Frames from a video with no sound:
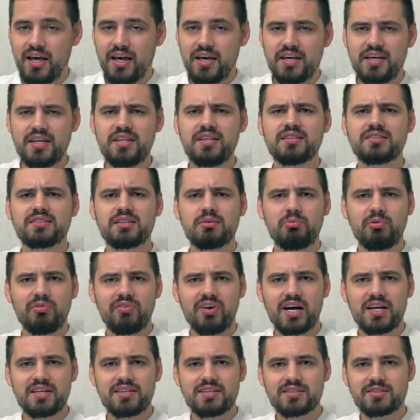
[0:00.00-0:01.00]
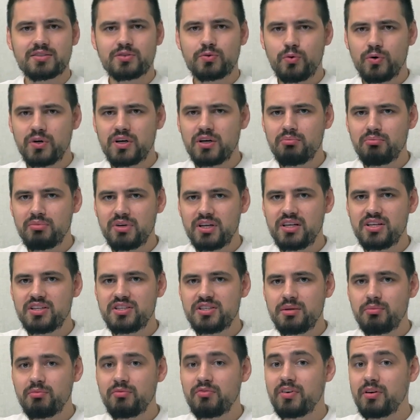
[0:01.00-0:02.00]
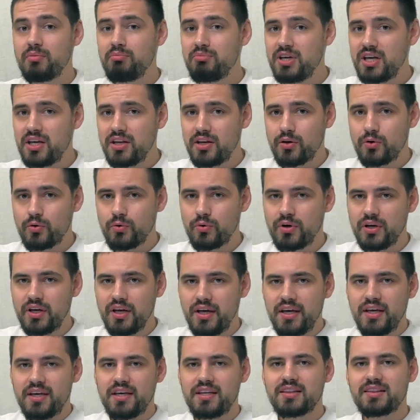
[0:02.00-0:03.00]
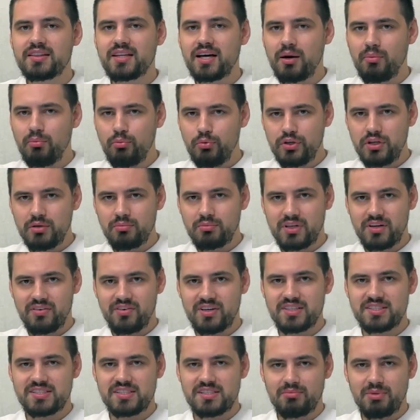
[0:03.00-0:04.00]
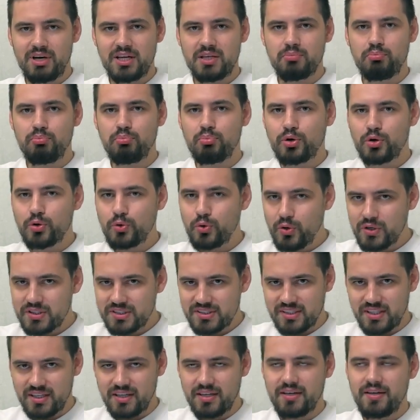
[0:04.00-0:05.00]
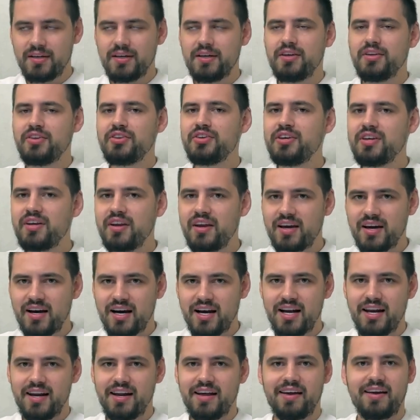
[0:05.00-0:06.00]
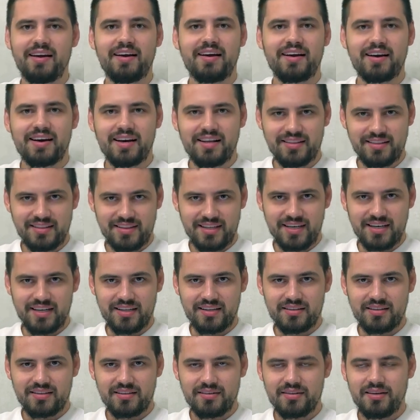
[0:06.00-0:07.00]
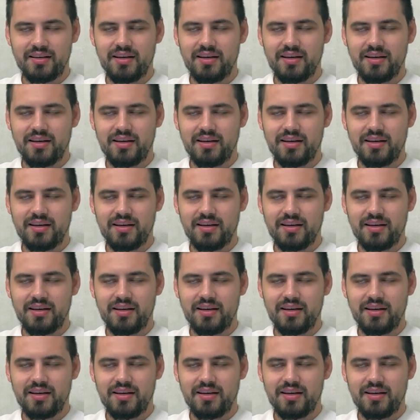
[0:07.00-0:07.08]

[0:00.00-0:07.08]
И не забывайте, скоро мы летим в Америку, и там будем для вас снимать просто нереальный контент.